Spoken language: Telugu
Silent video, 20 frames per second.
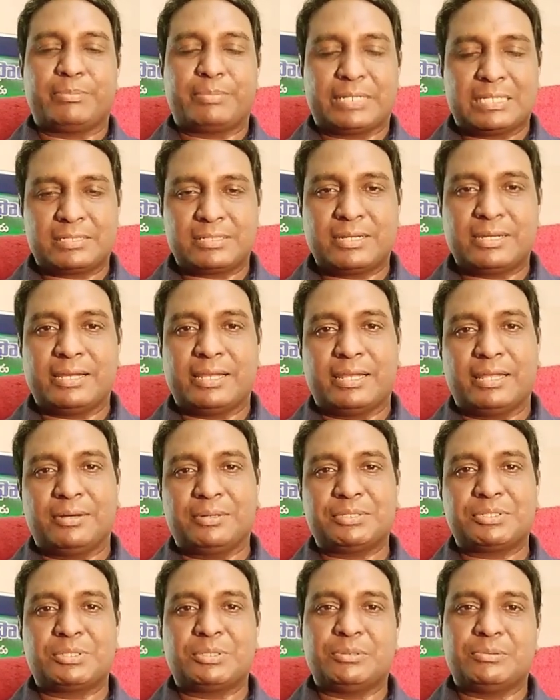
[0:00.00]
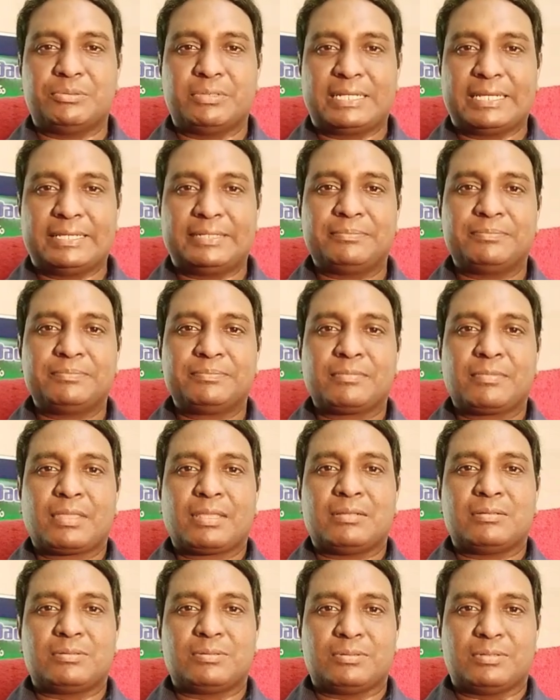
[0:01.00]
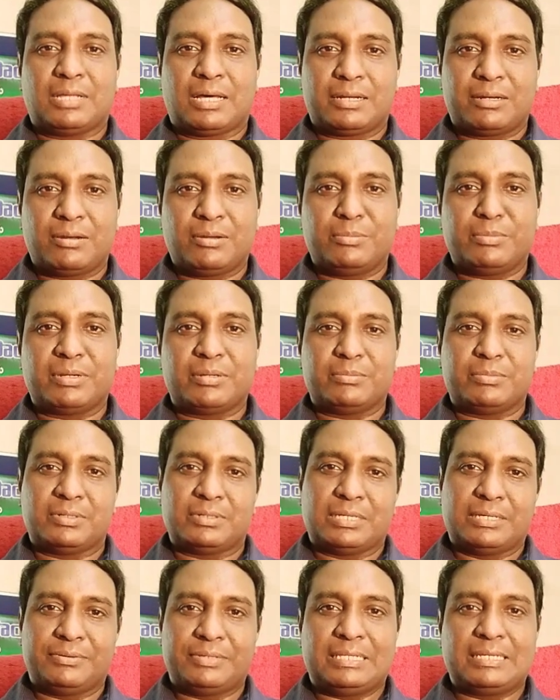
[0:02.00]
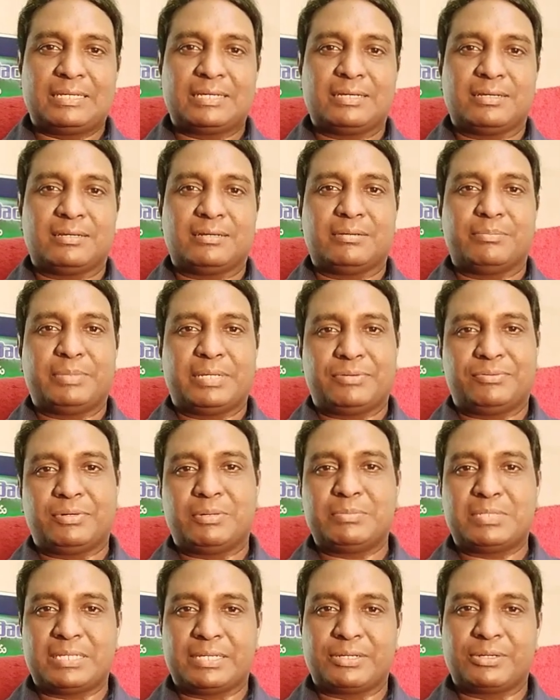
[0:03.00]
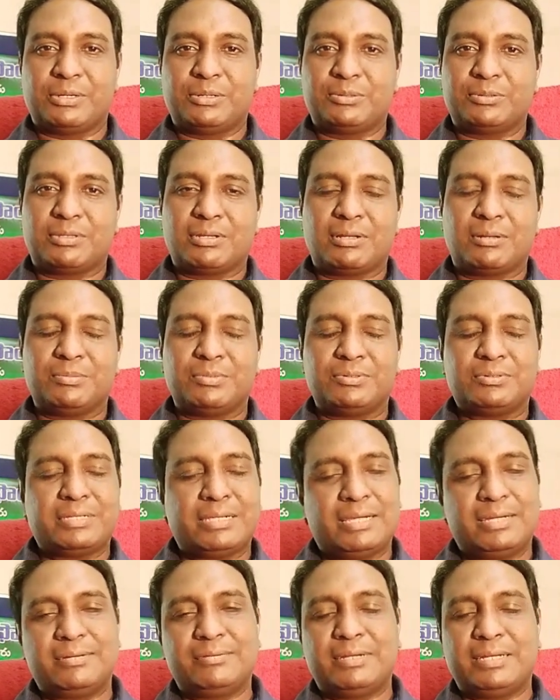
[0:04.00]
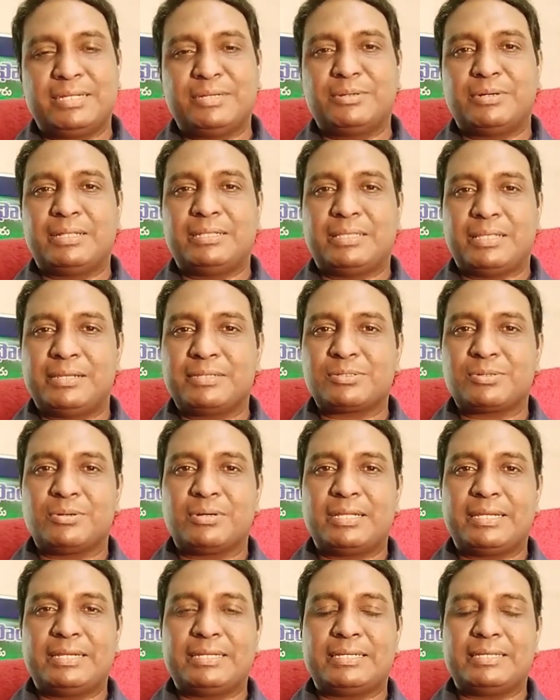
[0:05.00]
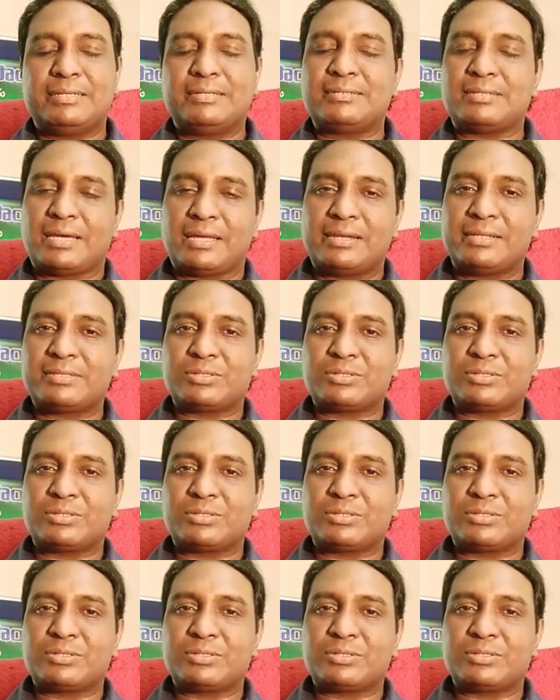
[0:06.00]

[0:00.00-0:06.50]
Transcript: ప్రశ్నలు ఎలా వస్తూ ఉంటాయి సో దాంట్లో మనం ఏ విధంగా పెర్ఫామ్ చేయగలుగుతున్నాము ఇలాంటివన్నీ కూడా తెలుసుకోవడానికి చాలా